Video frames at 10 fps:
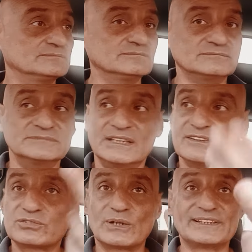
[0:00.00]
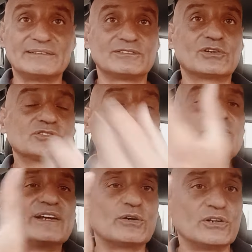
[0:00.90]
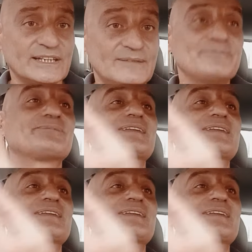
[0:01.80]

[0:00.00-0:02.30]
mm, contro il Verona,